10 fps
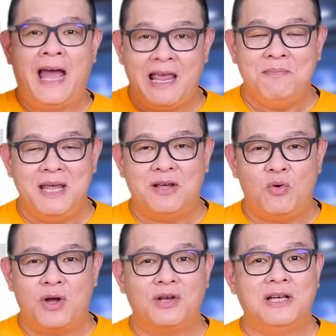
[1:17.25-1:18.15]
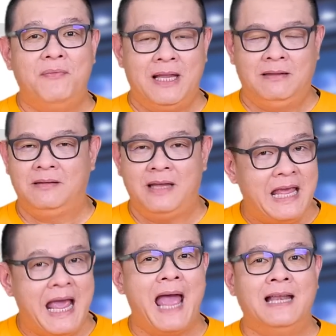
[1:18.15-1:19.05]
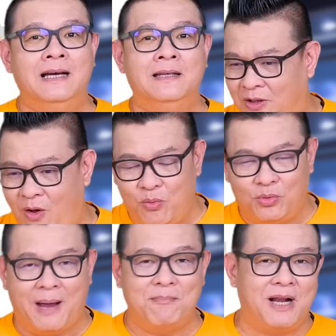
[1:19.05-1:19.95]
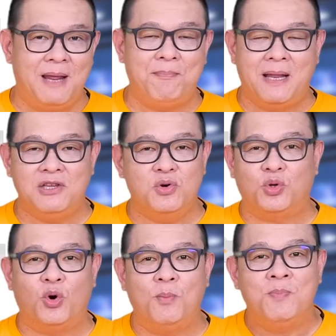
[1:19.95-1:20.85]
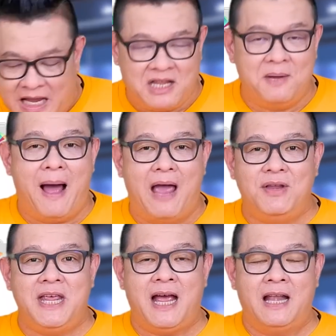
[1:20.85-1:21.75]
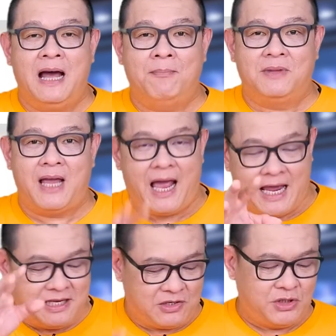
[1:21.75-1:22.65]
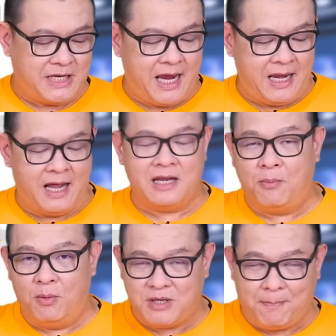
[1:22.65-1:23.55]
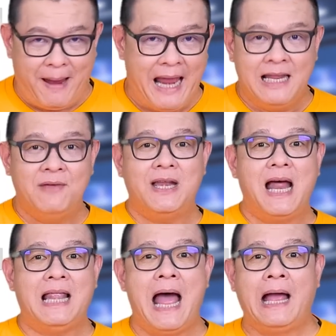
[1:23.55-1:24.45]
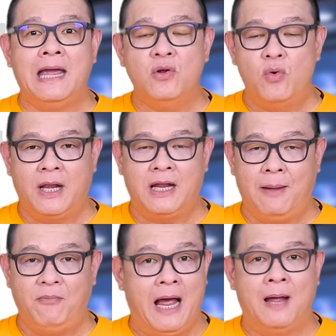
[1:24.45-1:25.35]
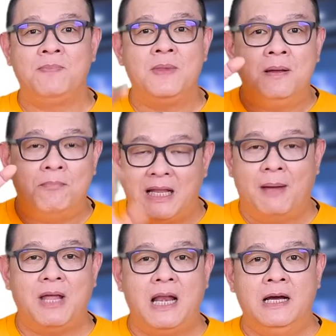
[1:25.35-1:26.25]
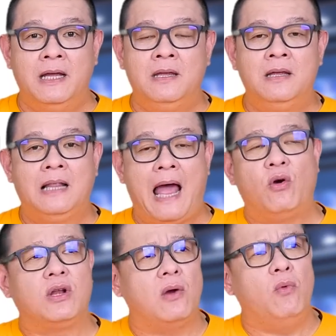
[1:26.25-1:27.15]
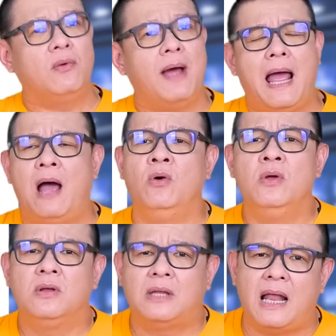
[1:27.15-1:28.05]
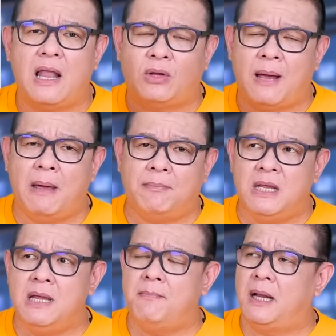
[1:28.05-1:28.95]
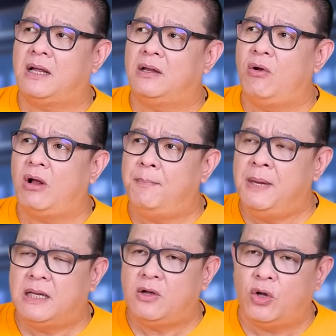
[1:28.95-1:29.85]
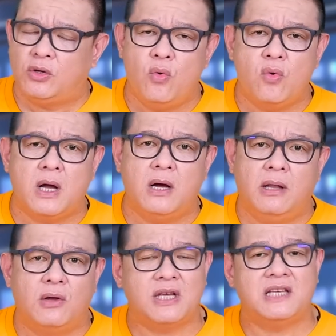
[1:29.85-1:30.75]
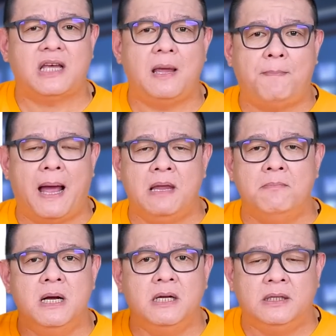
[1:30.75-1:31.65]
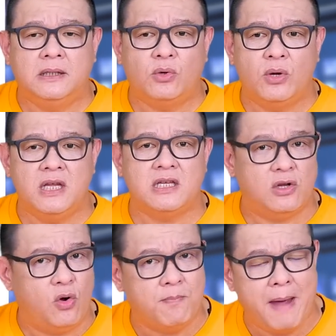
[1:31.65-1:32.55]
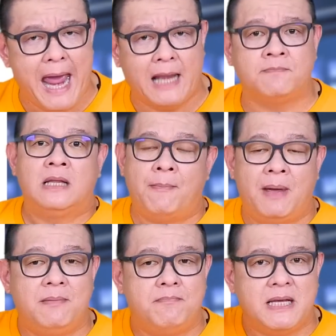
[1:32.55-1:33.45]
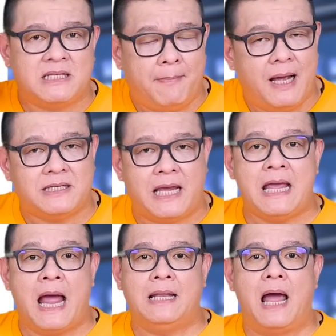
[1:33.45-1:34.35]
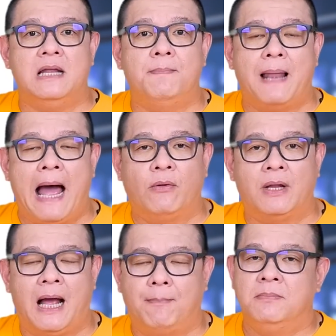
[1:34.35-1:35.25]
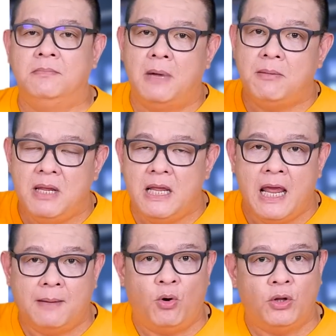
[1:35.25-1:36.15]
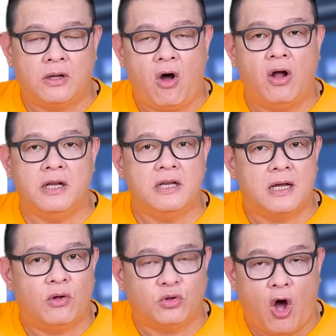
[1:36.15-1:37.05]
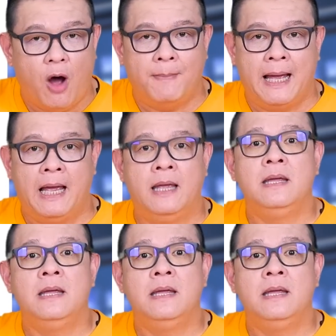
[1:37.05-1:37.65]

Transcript: ให้มี Google Service ง่ายๆ เลย ลงทำคลิปเป็น YouTube อธิบายวิธีการทำถ้าใครสนใจนะฮะ เดี๋ยวผมจะแปะลิงก์ไว้ด้านล่างให้ดูกันนะครับว่ามันทำได้เลยหลายคนกังวลว่าเอา้าถ้าเราทำแบบนี้มันก็เท่ากับผิดกฎ Google แล้วใช้ใช้ไปมือถือตัวนี้จะโดนแบนทำให้ไม่สามารถใช้งานได้หรือเปล่านะครับมันมีเหตุผลข้อหนึ่งที่เขาตอบมา